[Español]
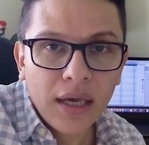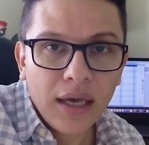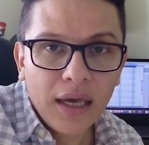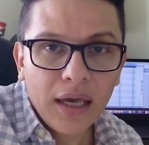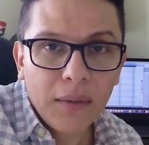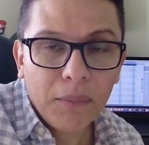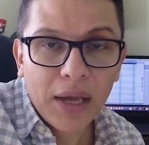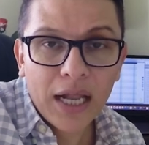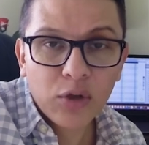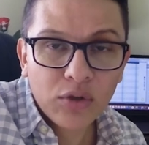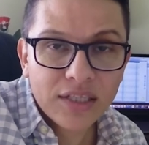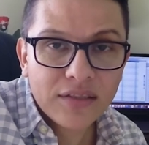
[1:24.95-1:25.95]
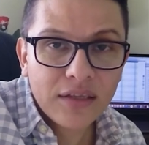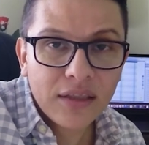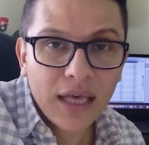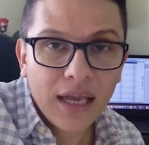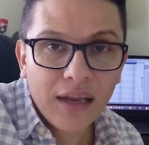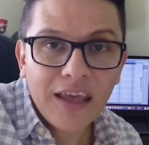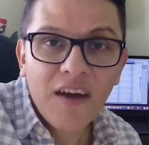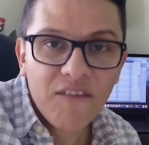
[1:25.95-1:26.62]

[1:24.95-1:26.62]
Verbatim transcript: eh, para no descender y